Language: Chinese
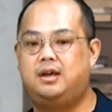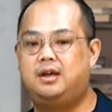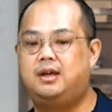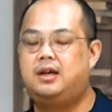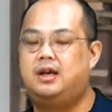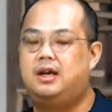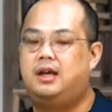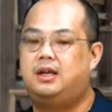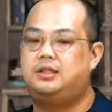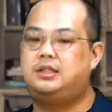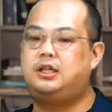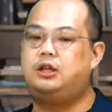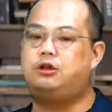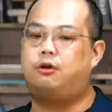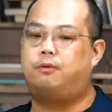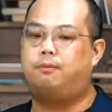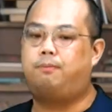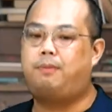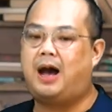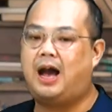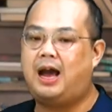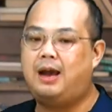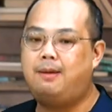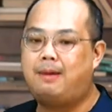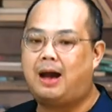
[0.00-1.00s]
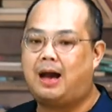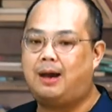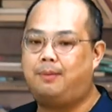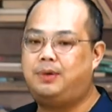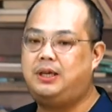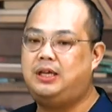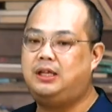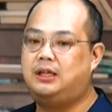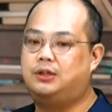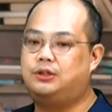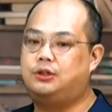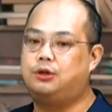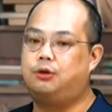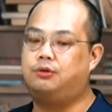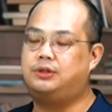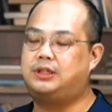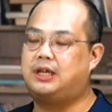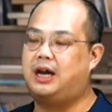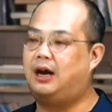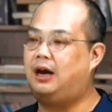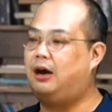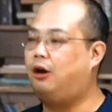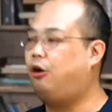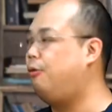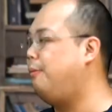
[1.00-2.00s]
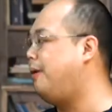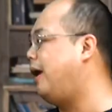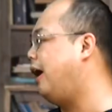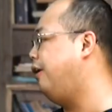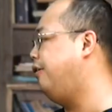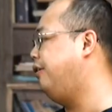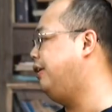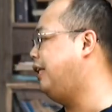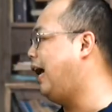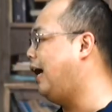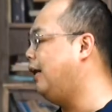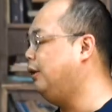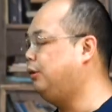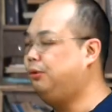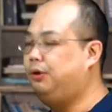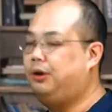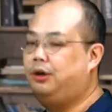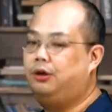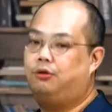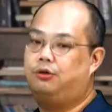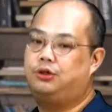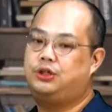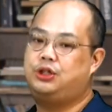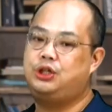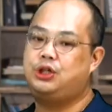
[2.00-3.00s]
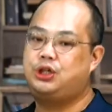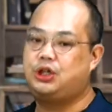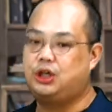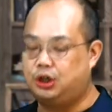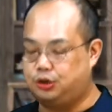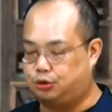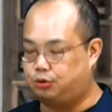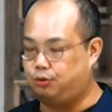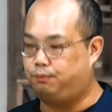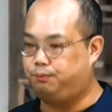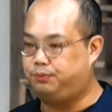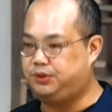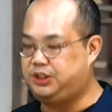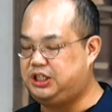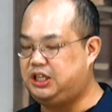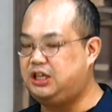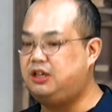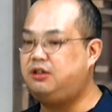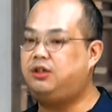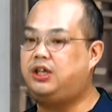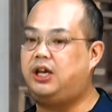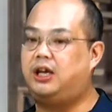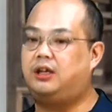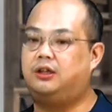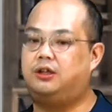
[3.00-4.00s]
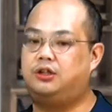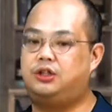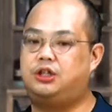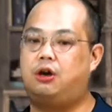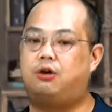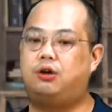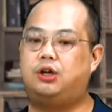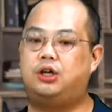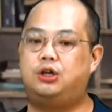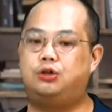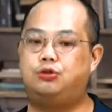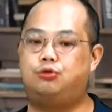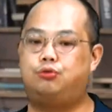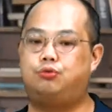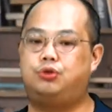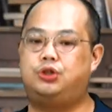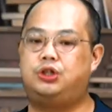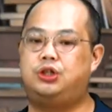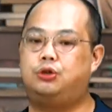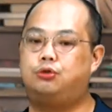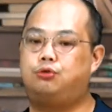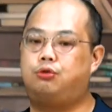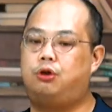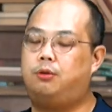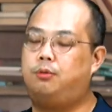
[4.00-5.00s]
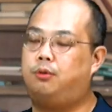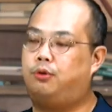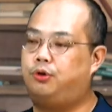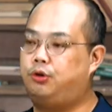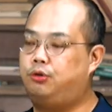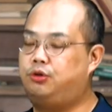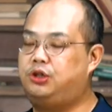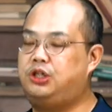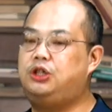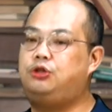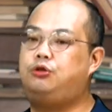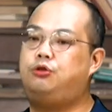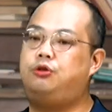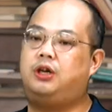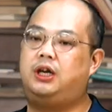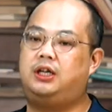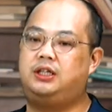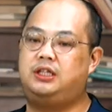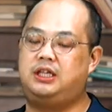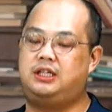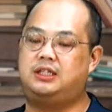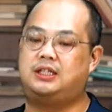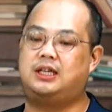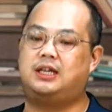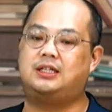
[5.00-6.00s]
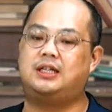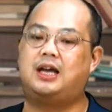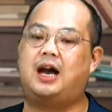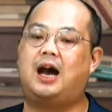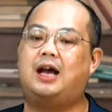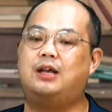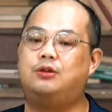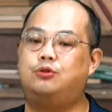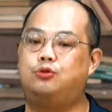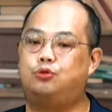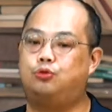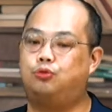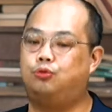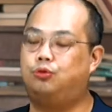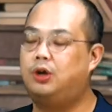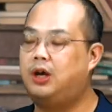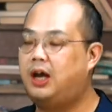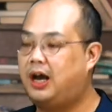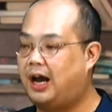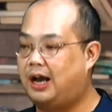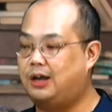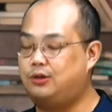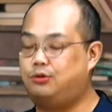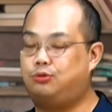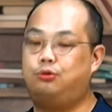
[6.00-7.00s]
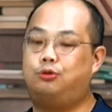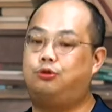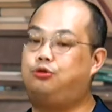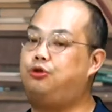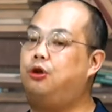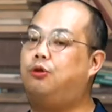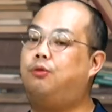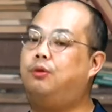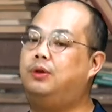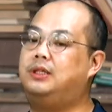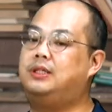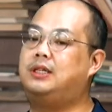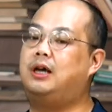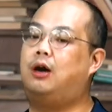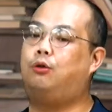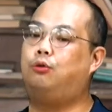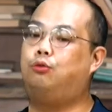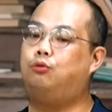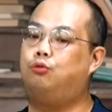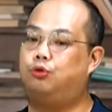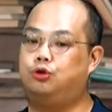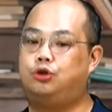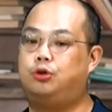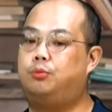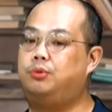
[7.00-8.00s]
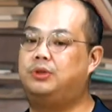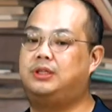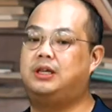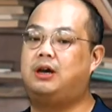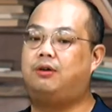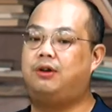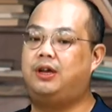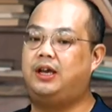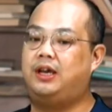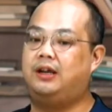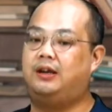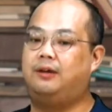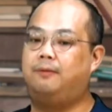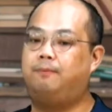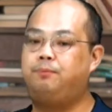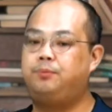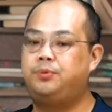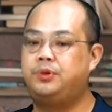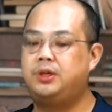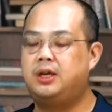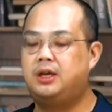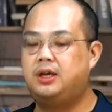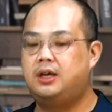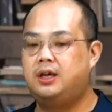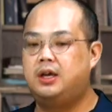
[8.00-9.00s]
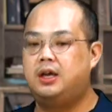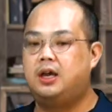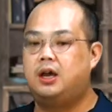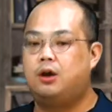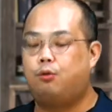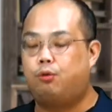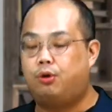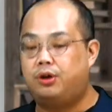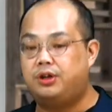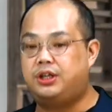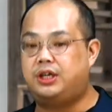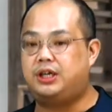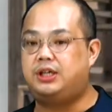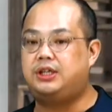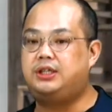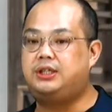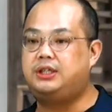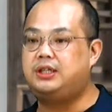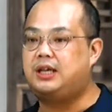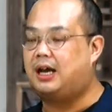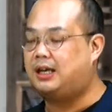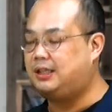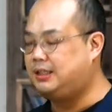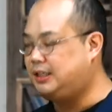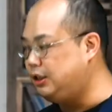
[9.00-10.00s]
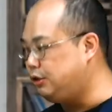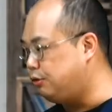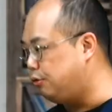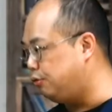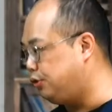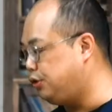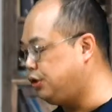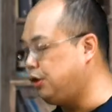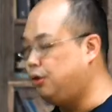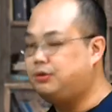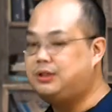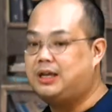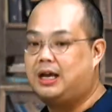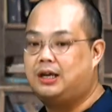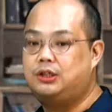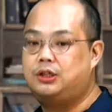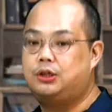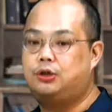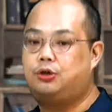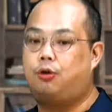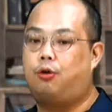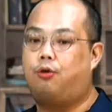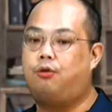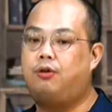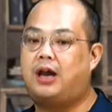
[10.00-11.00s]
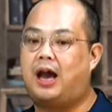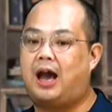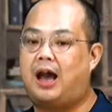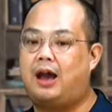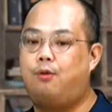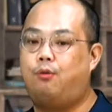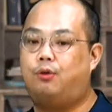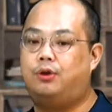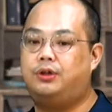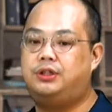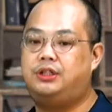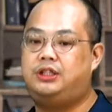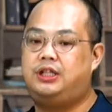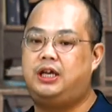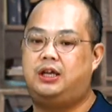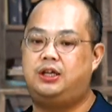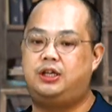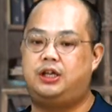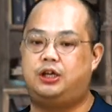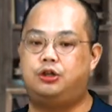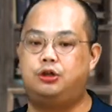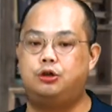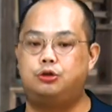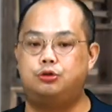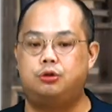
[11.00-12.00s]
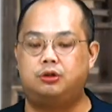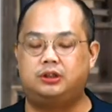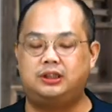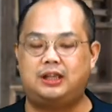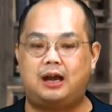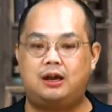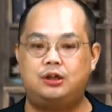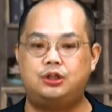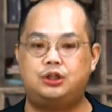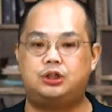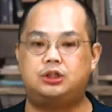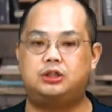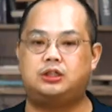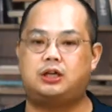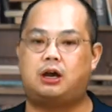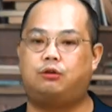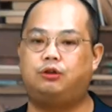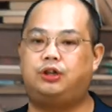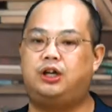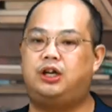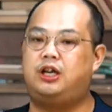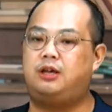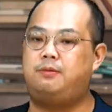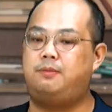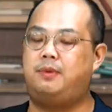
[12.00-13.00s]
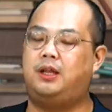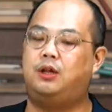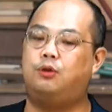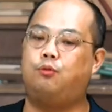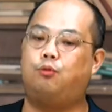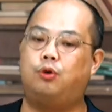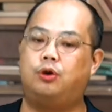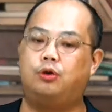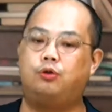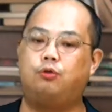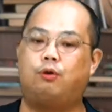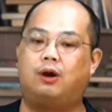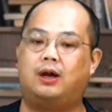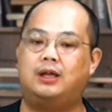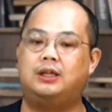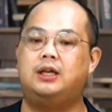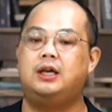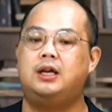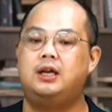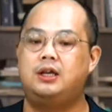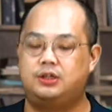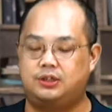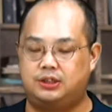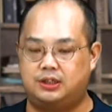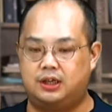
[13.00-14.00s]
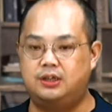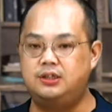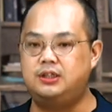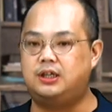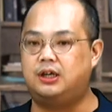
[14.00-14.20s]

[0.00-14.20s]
这种拍马屁的奏章啊，后面还有一大堆哦，是各种经典的教科书式的吹捧。有兴趣可以自己查查《汉书》，《汉书》有全文照录，我就不照列了。问题是啊，这种奏章是公开文件，也就是说，当时朝廷里面的文官人人